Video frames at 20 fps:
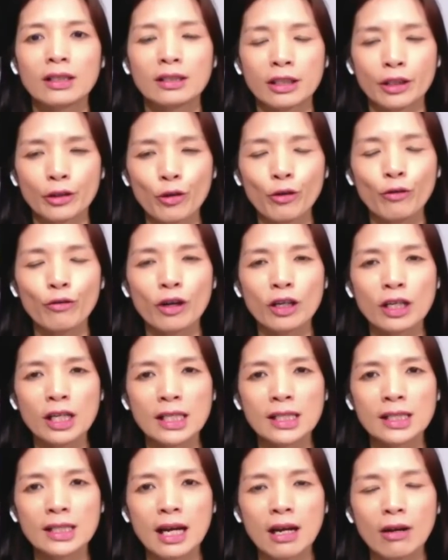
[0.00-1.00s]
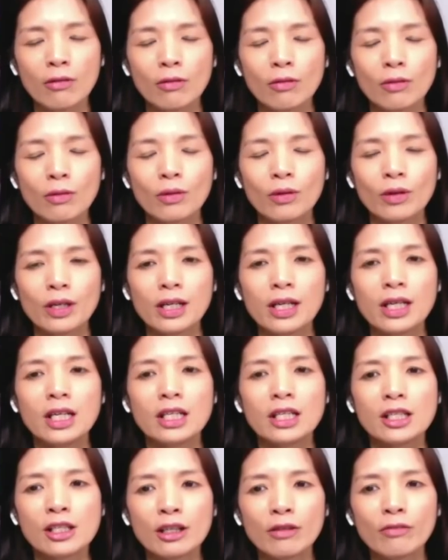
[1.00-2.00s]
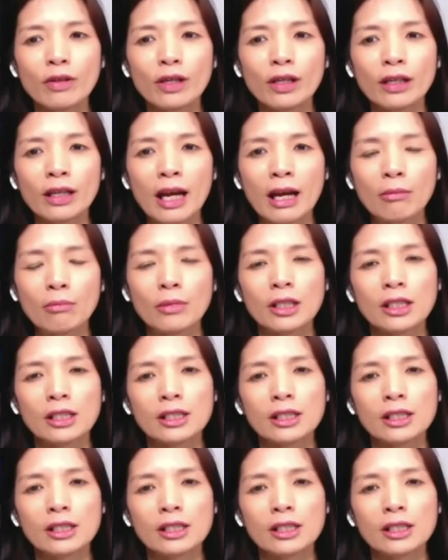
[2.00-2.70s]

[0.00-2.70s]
sẽ đối phó ra sao? Riêng Việt Nam